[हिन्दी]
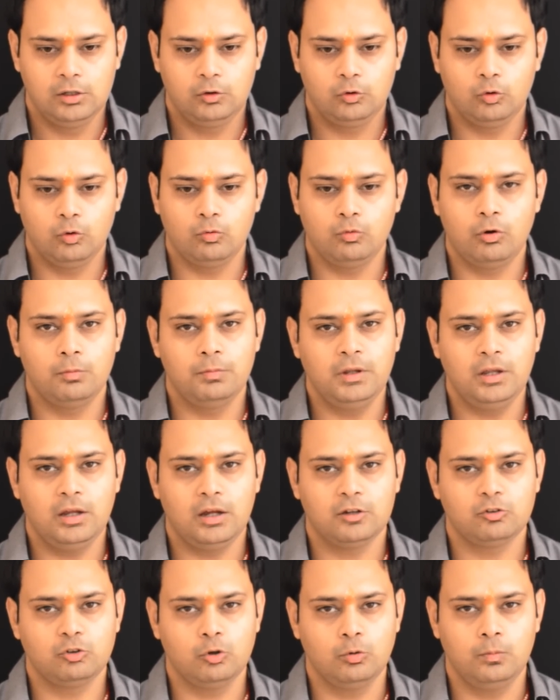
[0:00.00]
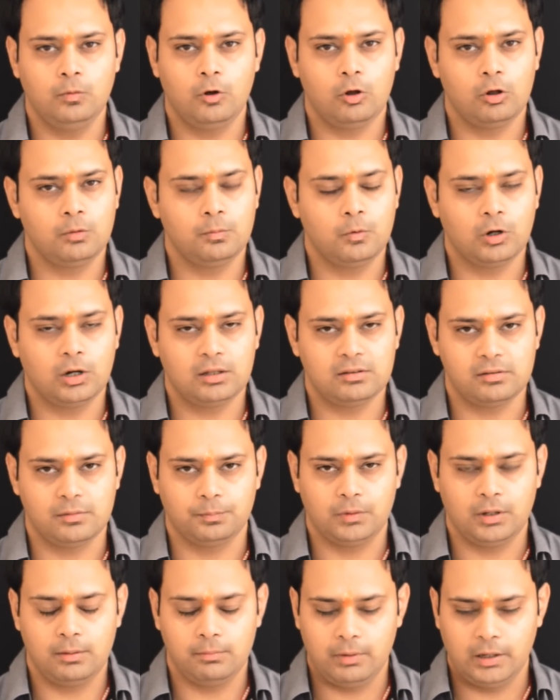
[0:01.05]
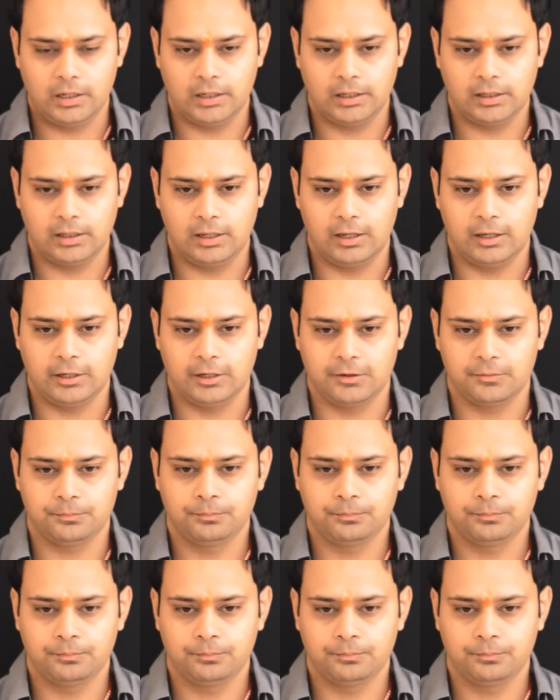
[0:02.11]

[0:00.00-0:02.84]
तो वो भी अशुभ और बुरा सपना माना गया है